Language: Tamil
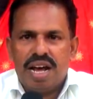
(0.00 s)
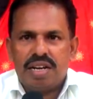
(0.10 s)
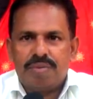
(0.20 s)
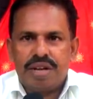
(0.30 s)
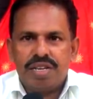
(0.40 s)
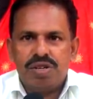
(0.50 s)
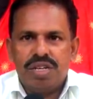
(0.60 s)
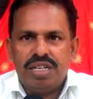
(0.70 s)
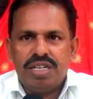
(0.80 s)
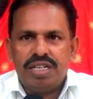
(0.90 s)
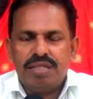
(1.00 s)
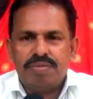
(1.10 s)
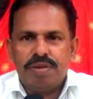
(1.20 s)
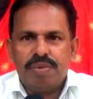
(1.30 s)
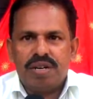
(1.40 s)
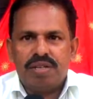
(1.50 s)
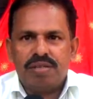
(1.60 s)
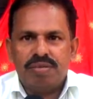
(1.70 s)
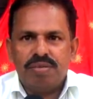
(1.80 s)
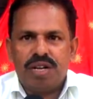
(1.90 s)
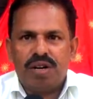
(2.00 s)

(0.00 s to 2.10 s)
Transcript: அண்ட் மயூரி மெம்பர்களுக்கும்